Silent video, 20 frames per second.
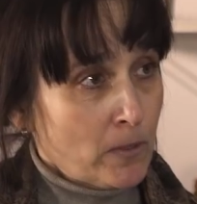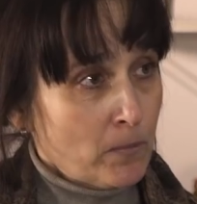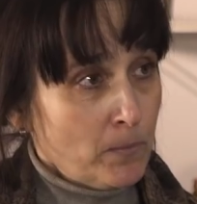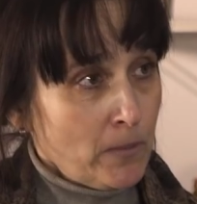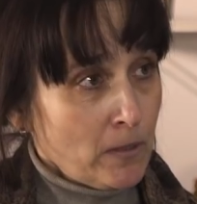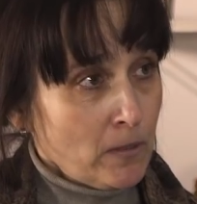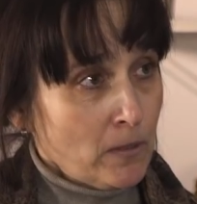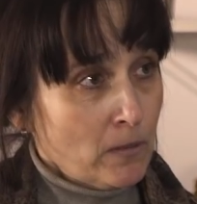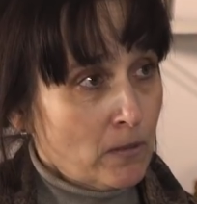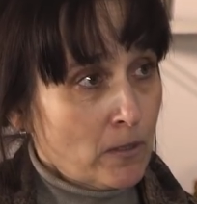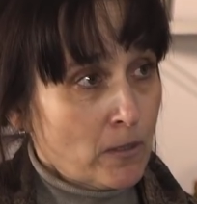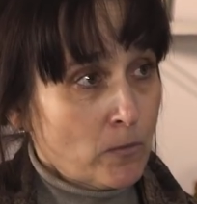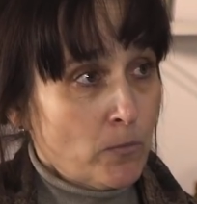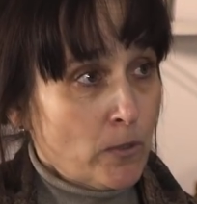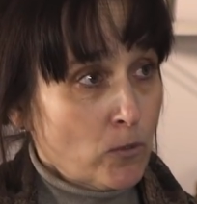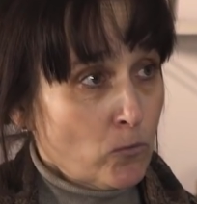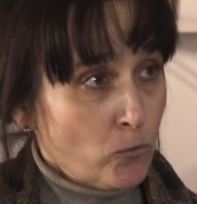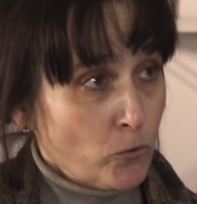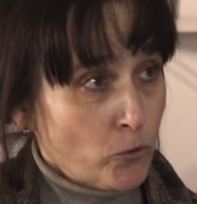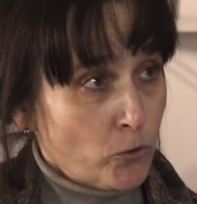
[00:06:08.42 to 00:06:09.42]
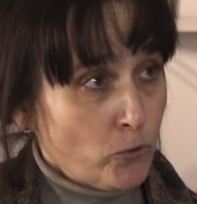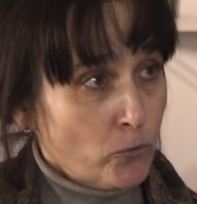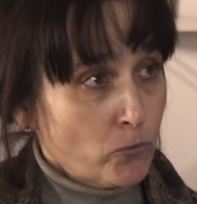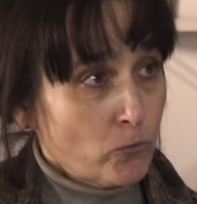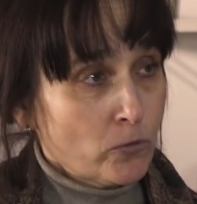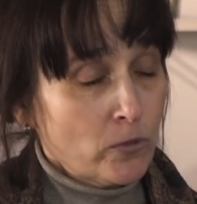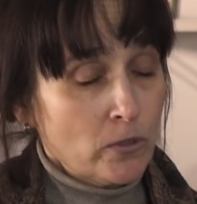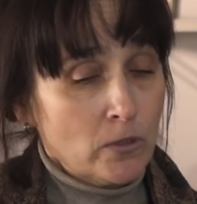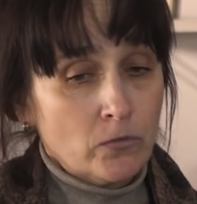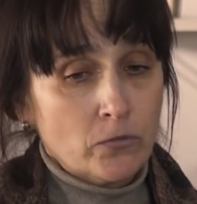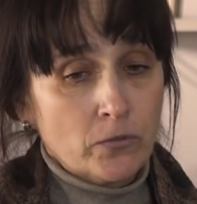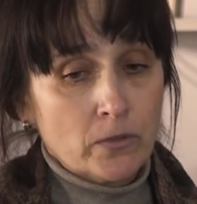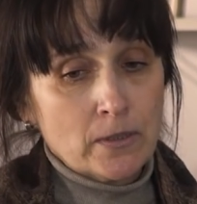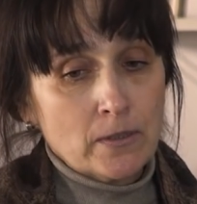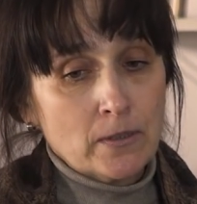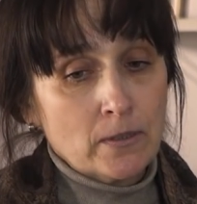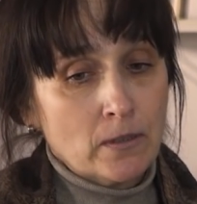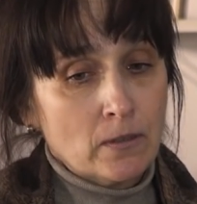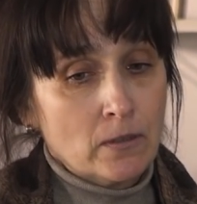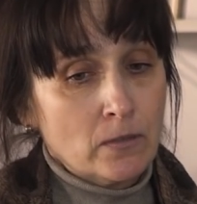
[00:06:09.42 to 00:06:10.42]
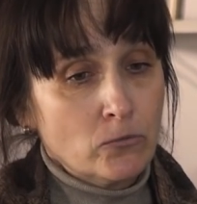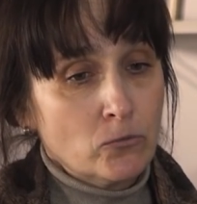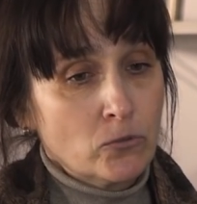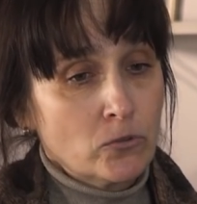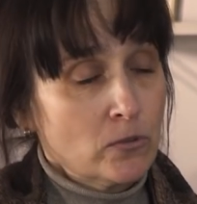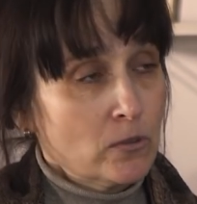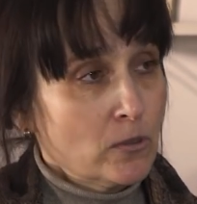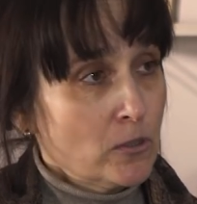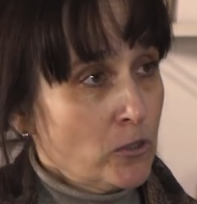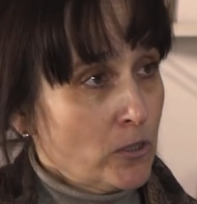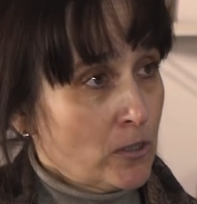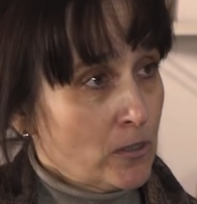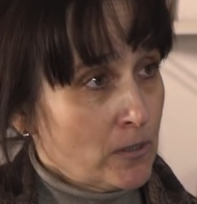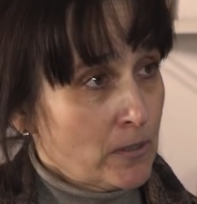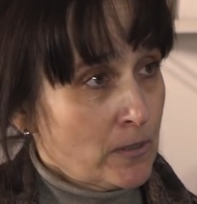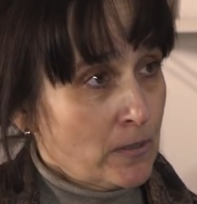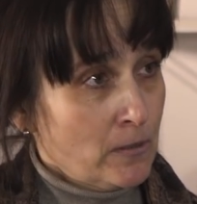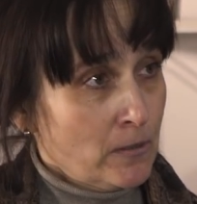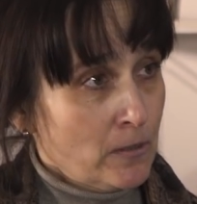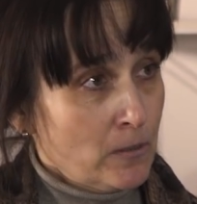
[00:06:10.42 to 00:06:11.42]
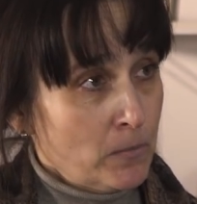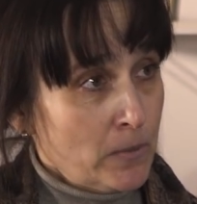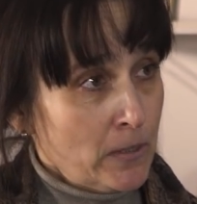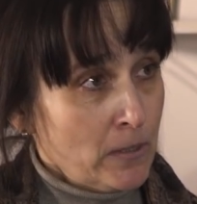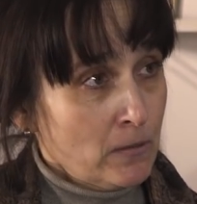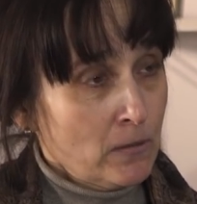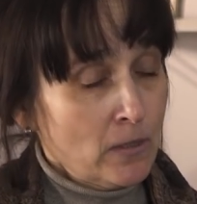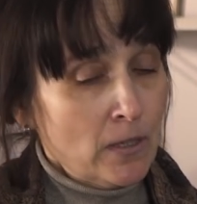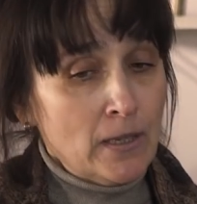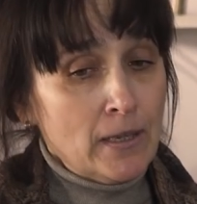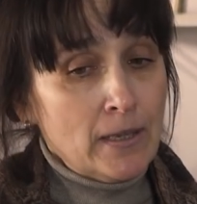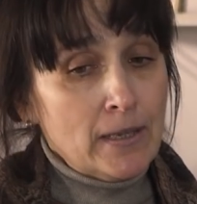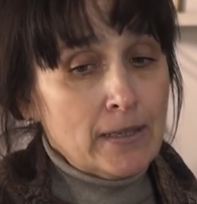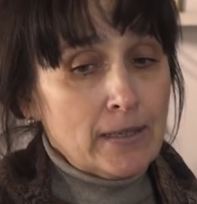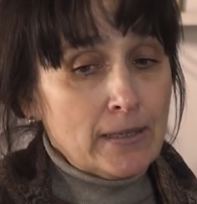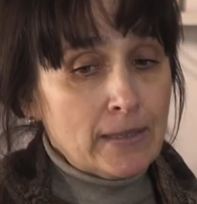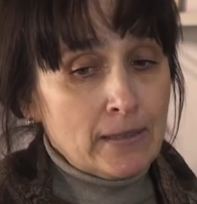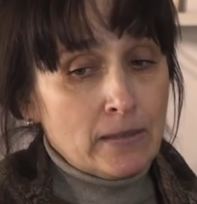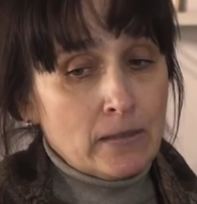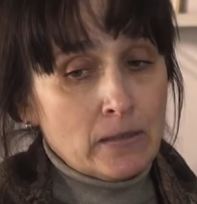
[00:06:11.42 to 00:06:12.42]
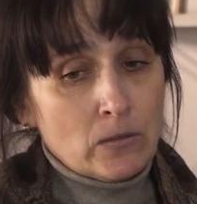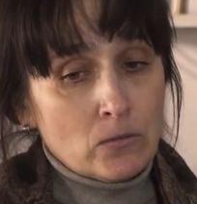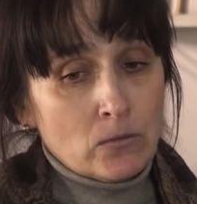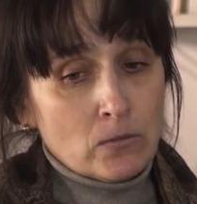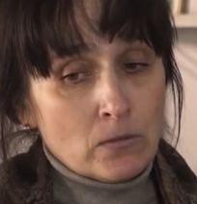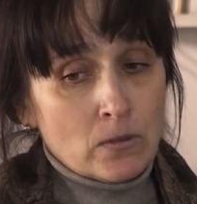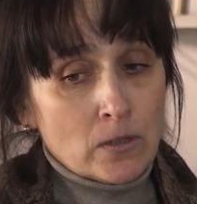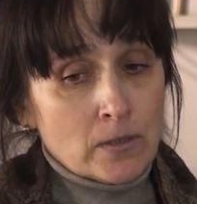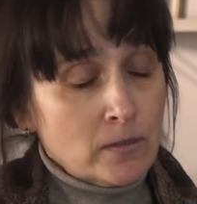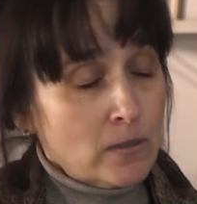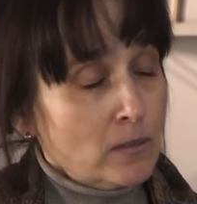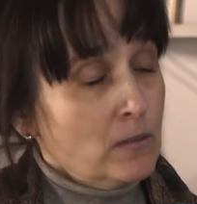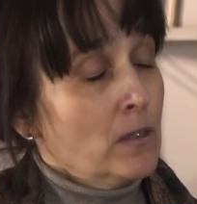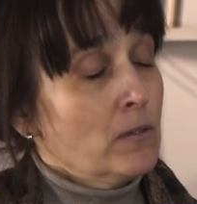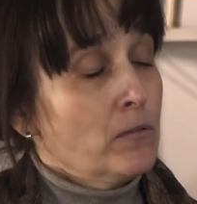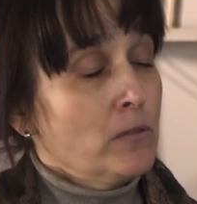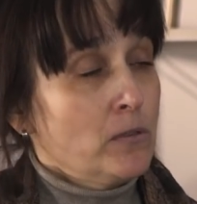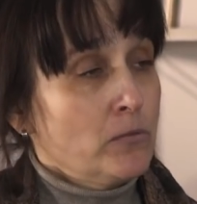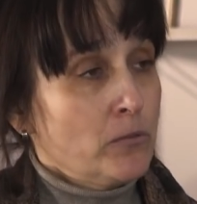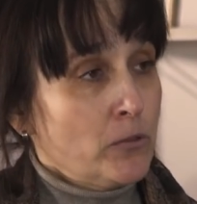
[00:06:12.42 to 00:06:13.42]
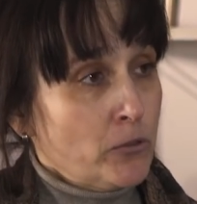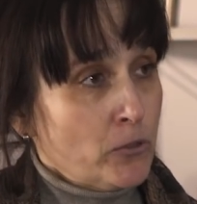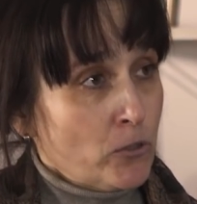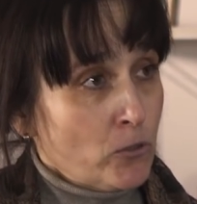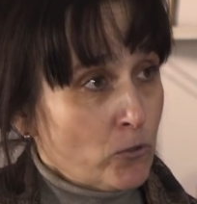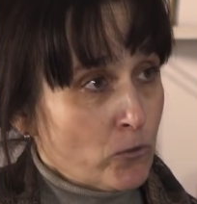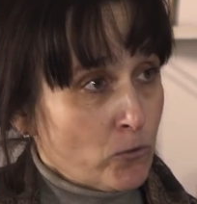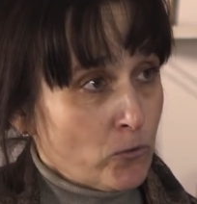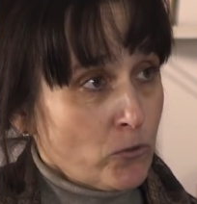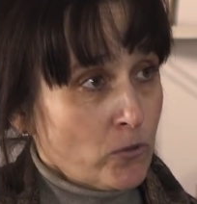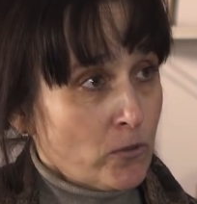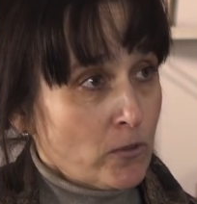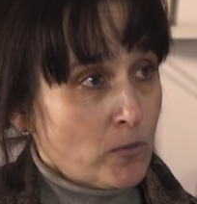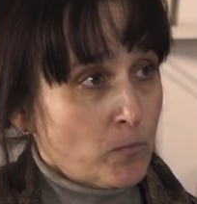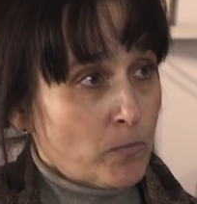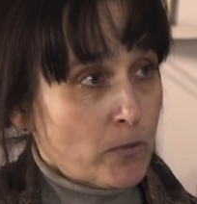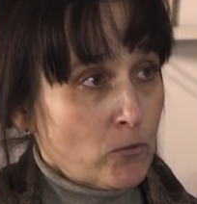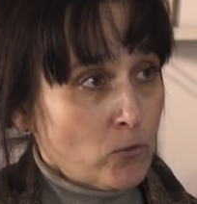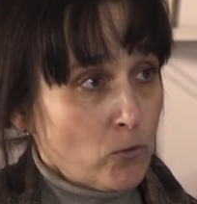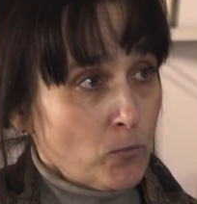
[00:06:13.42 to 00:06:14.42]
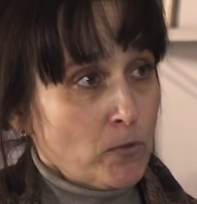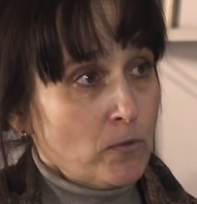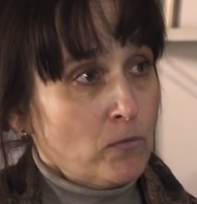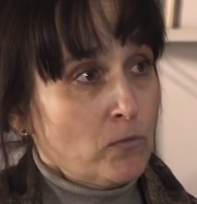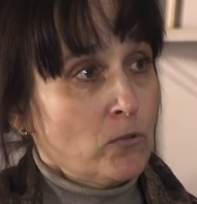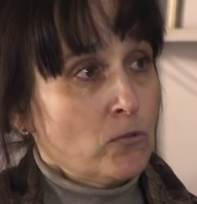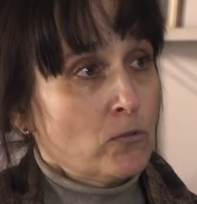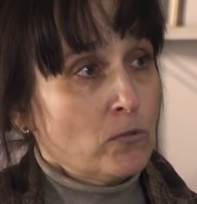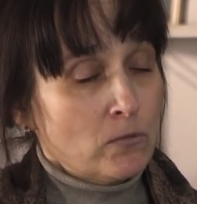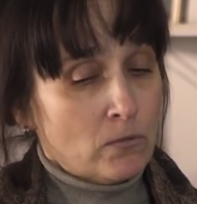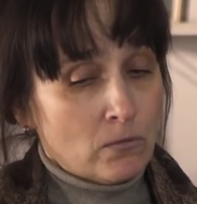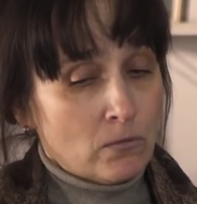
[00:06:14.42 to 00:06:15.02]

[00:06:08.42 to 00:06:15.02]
побеги, их макушечку где-то в конце августа, начало сентября. Это останавливает их рост и способствует